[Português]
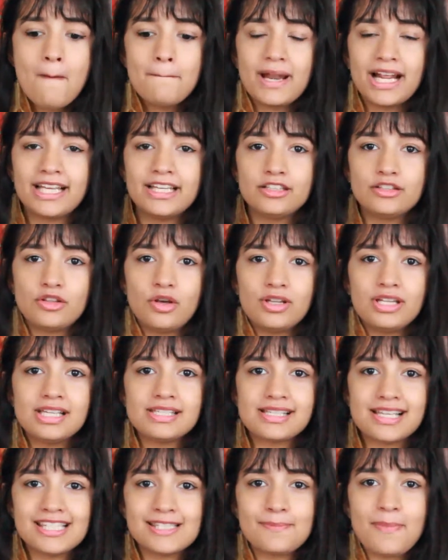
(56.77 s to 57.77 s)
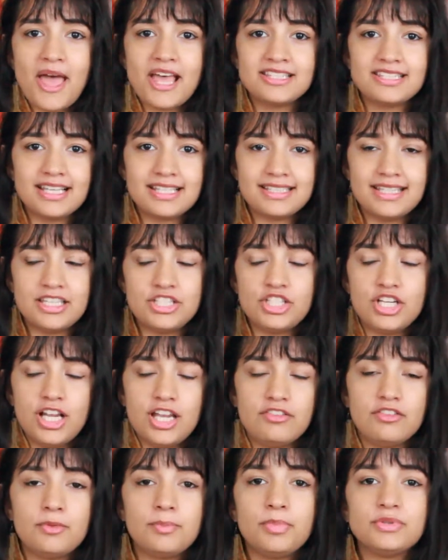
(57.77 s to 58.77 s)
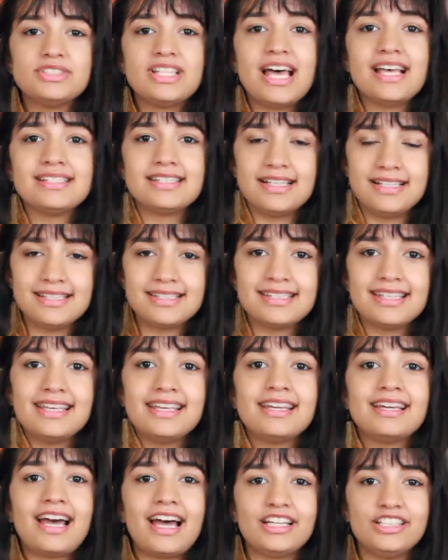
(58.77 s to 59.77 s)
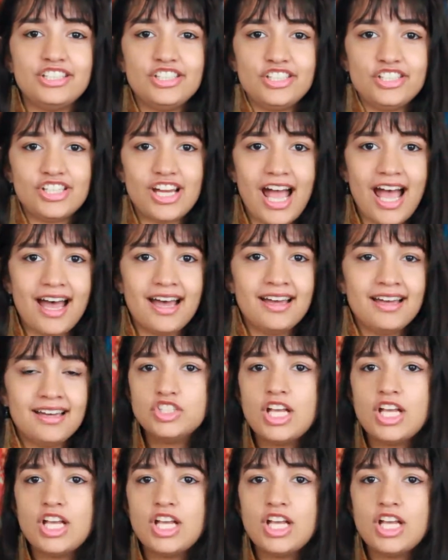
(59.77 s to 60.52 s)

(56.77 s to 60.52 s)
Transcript: para que todas as peças deste livro pudessem se encaixar